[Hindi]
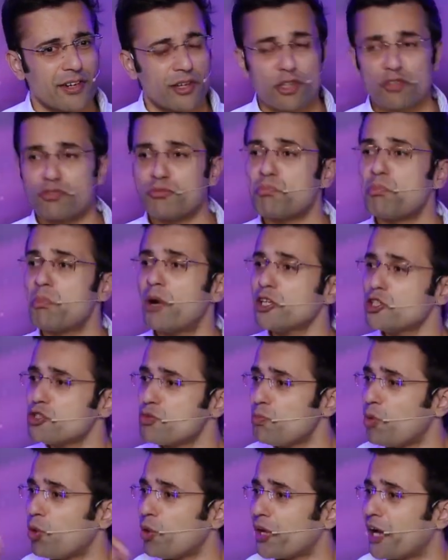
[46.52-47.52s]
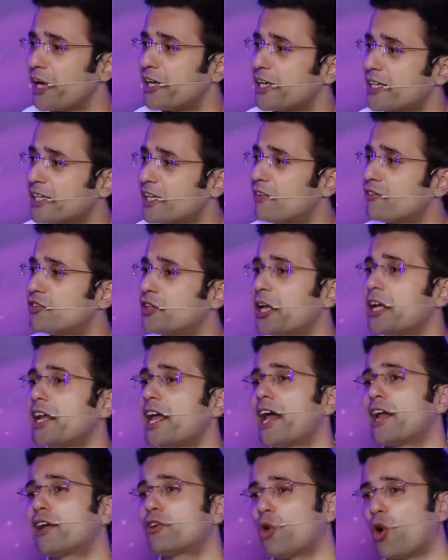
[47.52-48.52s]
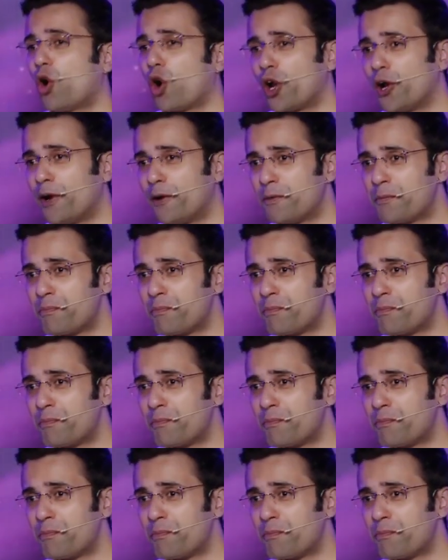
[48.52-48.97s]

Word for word: इट इज मच मोर एडिक्टिव देन एल्कोहल